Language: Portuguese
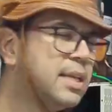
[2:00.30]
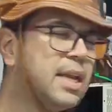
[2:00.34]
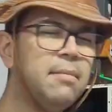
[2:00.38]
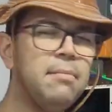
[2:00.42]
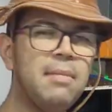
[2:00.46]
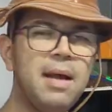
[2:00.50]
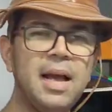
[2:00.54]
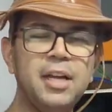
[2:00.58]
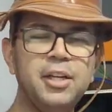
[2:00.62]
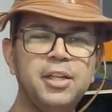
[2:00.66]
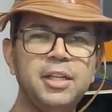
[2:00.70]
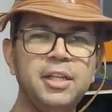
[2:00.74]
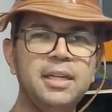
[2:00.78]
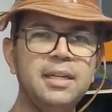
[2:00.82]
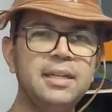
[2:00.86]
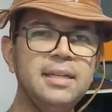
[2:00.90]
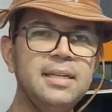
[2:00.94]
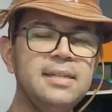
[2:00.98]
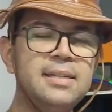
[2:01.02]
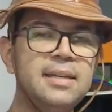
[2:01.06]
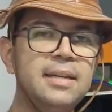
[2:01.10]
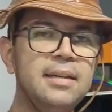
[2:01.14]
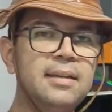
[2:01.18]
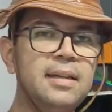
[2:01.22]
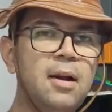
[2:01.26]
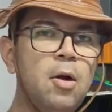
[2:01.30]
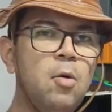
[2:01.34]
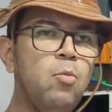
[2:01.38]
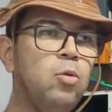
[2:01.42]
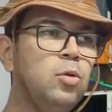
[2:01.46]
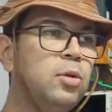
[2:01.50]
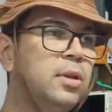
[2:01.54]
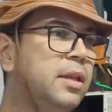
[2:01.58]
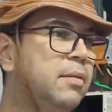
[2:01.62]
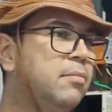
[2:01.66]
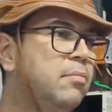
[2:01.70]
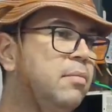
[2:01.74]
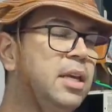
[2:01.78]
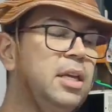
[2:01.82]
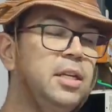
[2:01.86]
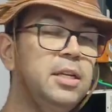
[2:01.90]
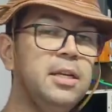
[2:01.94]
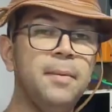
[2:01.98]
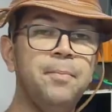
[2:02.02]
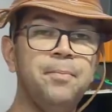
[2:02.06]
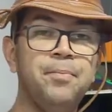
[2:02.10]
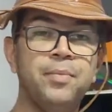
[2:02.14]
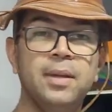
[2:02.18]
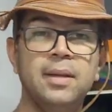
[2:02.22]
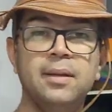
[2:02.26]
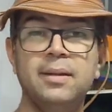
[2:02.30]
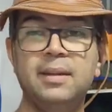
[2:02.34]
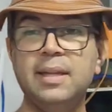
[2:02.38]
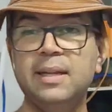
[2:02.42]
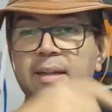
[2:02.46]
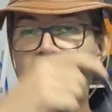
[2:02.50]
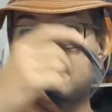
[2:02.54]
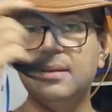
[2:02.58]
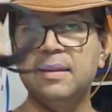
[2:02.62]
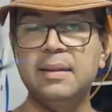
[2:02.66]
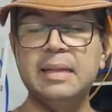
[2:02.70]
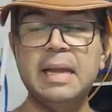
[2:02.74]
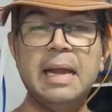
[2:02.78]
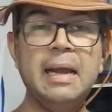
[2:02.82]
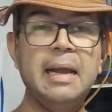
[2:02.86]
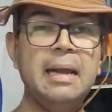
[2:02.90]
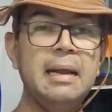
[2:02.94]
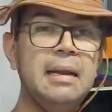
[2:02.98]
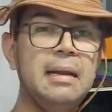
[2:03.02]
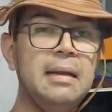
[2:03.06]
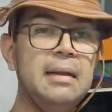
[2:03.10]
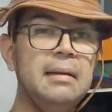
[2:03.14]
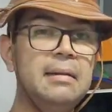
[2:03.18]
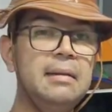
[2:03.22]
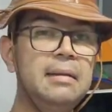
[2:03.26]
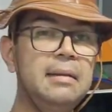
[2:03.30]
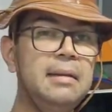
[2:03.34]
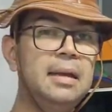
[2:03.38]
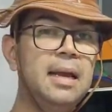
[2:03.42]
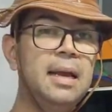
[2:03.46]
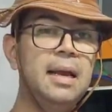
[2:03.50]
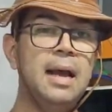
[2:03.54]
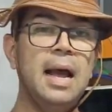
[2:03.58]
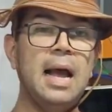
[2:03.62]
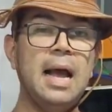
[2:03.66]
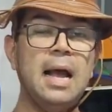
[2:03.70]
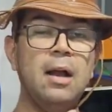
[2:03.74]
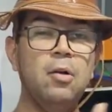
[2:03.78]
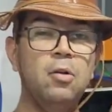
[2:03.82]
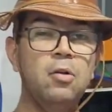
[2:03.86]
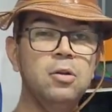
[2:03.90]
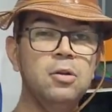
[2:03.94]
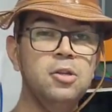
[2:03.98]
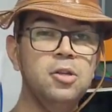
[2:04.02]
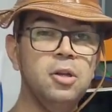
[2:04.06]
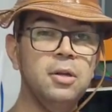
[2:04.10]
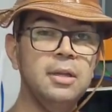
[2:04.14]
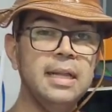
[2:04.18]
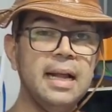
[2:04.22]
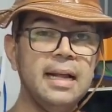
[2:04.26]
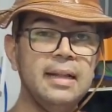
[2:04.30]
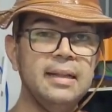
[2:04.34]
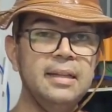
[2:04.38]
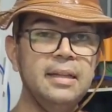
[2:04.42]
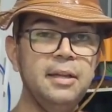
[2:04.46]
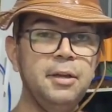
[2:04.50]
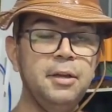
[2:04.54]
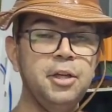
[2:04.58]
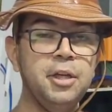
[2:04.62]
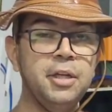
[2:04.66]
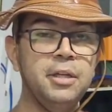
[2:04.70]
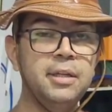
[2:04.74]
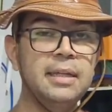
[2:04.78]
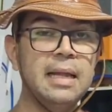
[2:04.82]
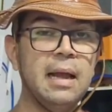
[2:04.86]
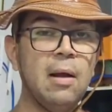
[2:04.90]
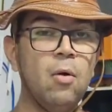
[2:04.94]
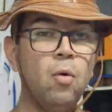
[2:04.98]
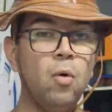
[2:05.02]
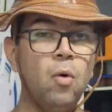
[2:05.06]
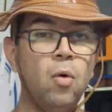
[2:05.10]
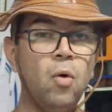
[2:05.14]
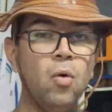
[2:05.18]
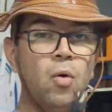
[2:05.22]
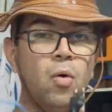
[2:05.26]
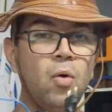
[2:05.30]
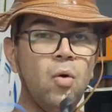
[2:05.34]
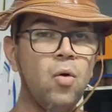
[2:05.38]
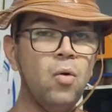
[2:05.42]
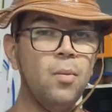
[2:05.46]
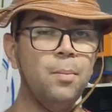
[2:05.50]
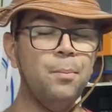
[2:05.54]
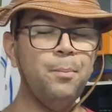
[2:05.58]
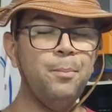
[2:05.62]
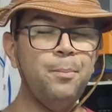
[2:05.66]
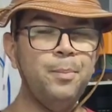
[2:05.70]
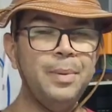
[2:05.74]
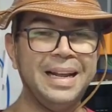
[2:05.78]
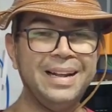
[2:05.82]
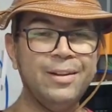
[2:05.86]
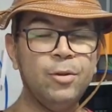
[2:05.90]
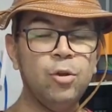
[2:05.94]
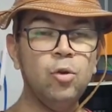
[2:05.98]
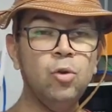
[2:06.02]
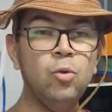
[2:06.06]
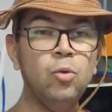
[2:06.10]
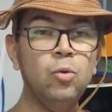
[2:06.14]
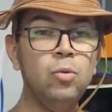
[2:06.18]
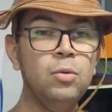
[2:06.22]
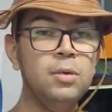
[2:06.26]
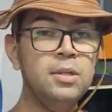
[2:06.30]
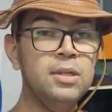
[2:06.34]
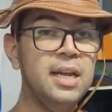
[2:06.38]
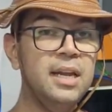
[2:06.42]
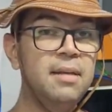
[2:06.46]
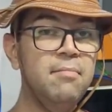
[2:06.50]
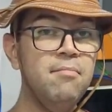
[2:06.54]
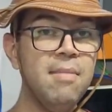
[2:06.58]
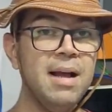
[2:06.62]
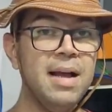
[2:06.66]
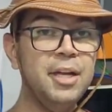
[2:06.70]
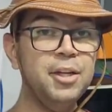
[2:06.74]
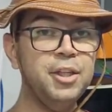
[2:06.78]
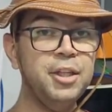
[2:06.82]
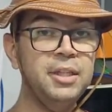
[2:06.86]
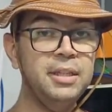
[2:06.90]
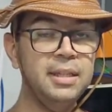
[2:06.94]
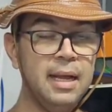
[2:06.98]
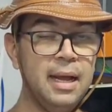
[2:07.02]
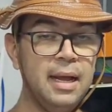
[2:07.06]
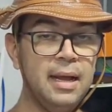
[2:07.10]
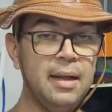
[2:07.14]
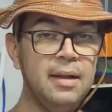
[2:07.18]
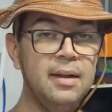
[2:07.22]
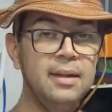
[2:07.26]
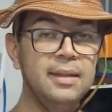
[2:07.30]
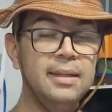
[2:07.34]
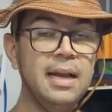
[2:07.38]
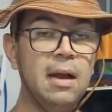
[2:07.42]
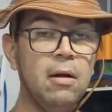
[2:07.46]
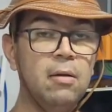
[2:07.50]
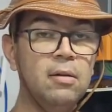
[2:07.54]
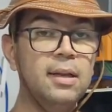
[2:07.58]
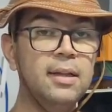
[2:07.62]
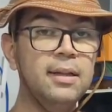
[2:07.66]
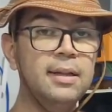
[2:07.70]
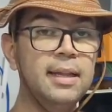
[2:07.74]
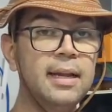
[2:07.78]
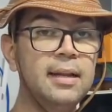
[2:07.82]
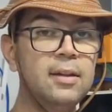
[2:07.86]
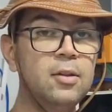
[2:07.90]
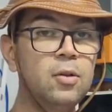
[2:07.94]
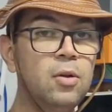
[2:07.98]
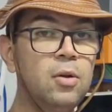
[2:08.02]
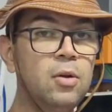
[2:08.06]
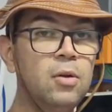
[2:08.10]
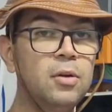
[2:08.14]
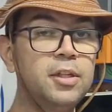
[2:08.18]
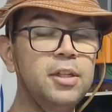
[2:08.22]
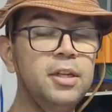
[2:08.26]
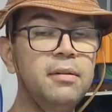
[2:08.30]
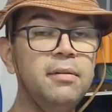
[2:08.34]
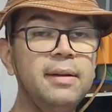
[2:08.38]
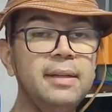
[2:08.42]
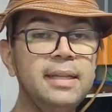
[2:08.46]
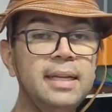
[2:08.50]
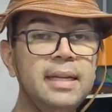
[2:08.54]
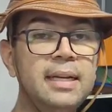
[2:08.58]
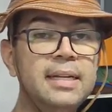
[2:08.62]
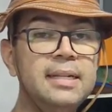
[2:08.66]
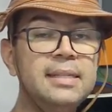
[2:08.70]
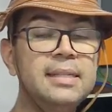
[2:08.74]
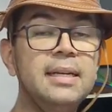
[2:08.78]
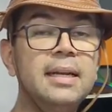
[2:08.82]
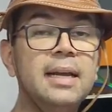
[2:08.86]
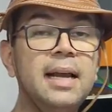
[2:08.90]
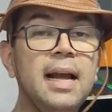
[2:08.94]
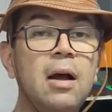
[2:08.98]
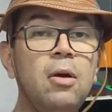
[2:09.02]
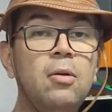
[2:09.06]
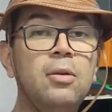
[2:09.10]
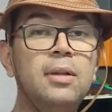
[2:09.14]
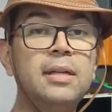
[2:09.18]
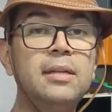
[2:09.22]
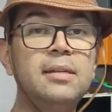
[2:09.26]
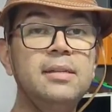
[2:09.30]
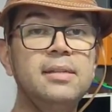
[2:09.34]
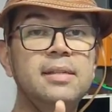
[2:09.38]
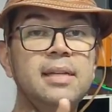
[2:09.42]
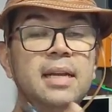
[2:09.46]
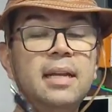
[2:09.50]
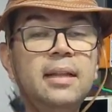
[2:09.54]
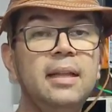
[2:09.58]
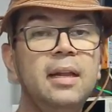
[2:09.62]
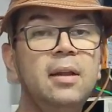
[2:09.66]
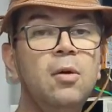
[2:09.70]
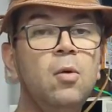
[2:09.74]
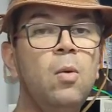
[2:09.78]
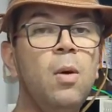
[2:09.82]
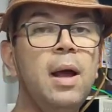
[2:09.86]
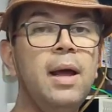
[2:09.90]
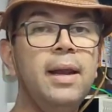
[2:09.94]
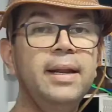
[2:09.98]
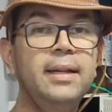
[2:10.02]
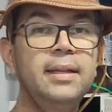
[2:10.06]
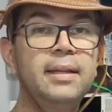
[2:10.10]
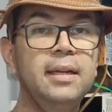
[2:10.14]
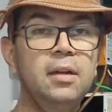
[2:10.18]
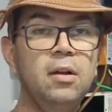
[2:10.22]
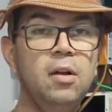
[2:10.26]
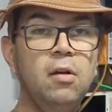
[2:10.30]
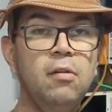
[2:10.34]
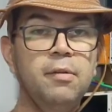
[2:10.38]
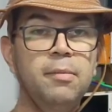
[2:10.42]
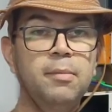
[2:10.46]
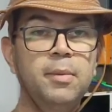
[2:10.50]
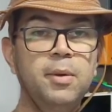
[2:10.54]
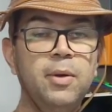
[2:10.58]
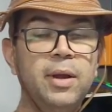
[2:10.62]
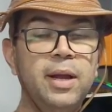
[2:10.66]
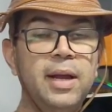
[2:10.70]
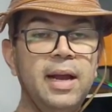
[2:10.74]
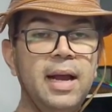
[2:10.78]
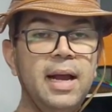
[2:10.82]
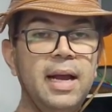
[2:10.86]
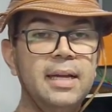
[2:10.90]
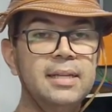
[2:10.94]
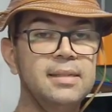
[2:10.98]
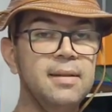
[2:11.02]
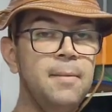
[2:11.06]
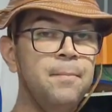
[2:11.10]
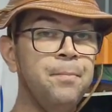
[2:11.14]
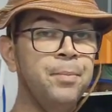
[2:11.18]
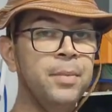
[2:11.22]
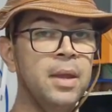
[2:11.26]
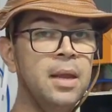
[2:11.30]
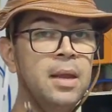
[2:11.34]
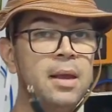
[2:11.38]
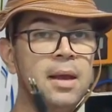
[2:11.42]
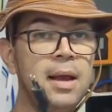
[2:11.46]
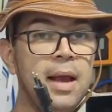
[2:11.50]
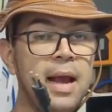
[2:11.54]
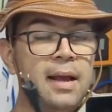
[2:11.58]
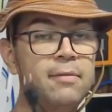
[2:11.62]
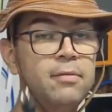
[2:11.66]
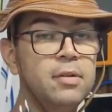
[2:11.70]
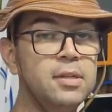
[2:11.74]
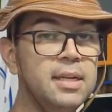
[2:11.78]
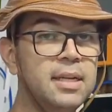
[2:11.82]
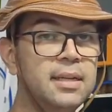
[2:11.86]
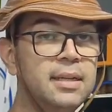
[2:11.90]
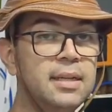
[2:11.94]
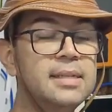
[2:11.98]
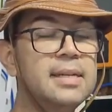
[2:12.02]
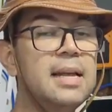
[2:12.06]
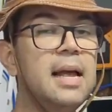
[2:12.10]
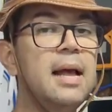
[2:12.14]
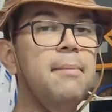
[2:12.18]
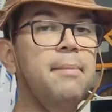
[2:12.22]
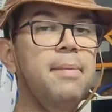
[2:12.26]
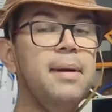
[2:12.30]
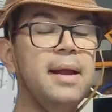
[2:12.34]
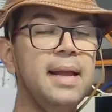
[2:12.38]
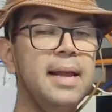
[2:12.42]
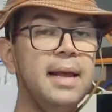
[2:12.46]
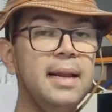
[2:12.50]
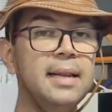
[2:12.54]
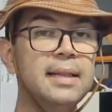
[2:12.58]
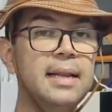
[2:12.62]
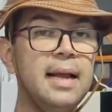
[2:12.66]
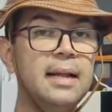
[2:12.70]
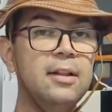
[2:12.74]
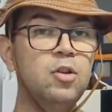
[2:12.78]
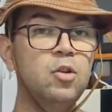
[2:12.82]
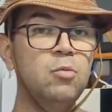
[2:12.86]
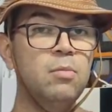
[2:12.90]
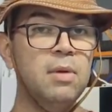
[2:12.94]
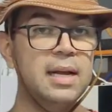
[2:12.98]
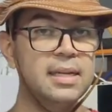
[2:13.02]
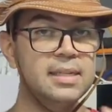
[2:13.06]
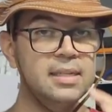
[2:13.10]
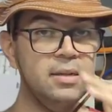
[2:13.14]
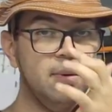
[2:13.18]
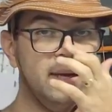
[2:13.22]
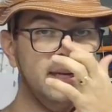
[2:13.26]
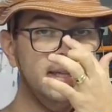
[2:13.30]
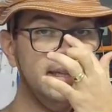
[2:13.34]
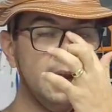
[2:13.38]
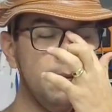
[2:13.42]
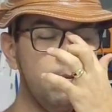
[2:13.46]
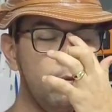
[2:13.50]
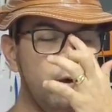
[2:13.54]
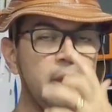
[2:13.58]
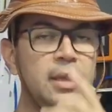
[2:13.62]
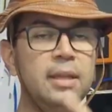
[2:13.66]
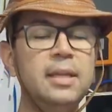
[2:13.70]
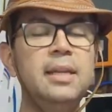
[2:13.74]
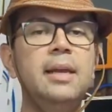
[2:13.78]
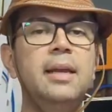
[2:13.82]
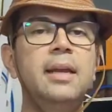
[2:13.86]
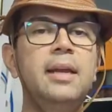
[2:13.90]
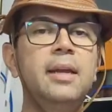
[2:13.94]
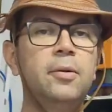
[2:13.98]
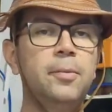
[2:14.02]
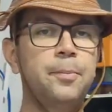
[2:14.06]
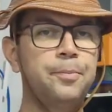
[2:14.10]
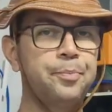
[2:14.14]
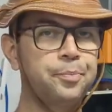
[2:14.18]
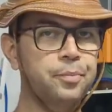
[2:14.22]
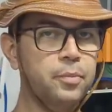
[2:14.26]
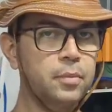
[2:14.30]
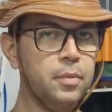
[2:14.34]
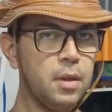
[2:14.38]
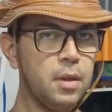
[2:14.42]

que você imagina de central multimídia, de telas, de ar-condicionado digital, completo, tudo que você imaginar de alta tecnologia vai ter nesse carro de 149 mil reais. Aí você diz, ah, para a realidade do Brasil ainda é muito dinheiro.